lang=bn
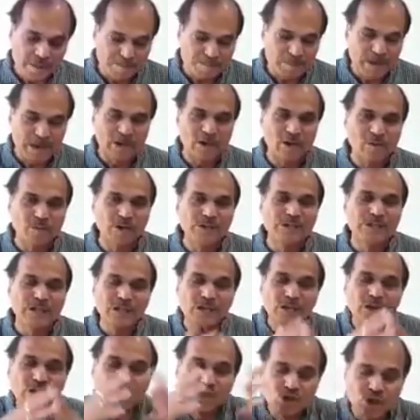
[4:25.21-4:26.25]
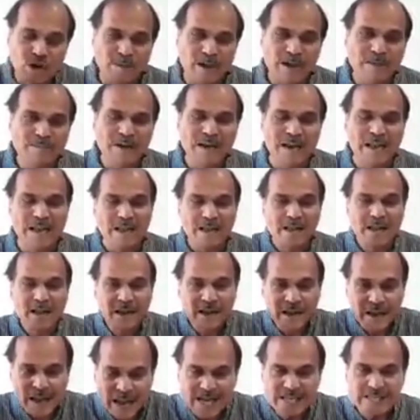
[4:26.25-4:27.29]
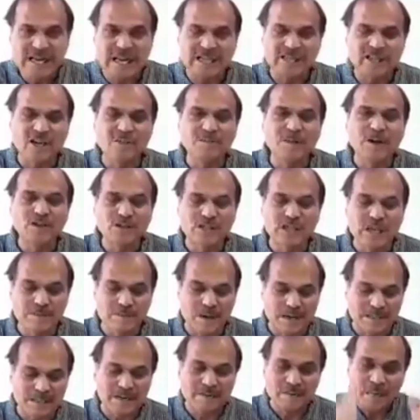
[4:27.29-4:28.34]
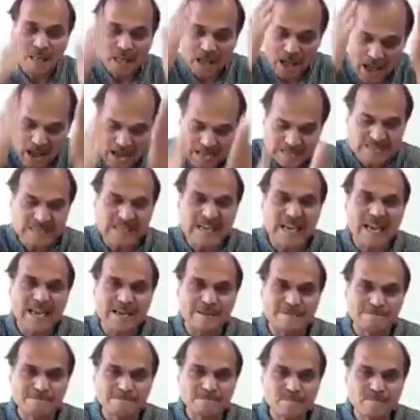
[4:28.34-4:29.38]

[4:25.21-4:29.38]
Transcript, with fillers: আপনাকে বলছি সবাই মিলে এই সাধারণ মানুষকে বাঁচান আজকে